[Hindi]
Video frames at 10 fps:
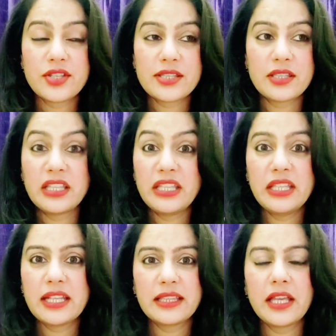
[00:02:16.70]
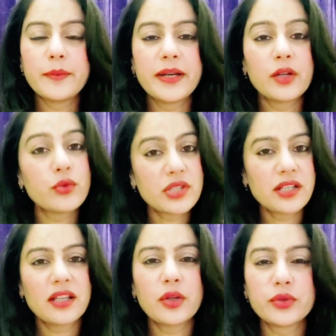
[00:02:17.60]
जैसे दही रहता है हमारा
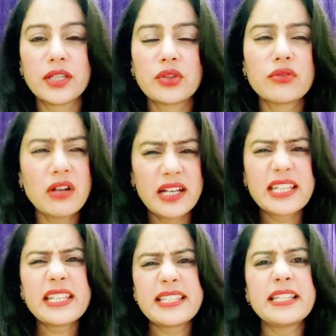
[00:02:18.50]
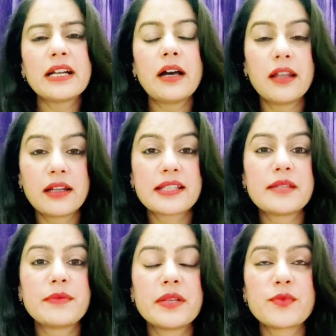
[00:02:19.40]
उस तरह का होता है तो हर किसी का अलग अलग
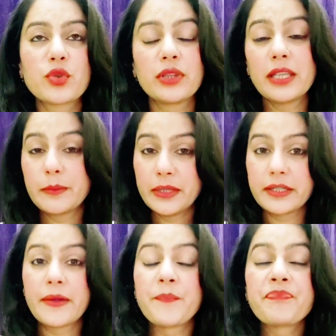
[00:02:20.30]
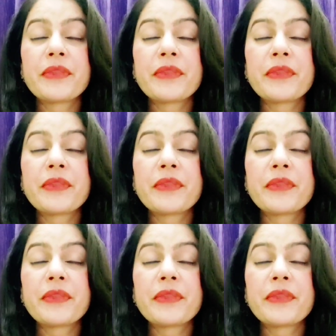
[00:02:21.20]
सिम्टम्स होते हैं बट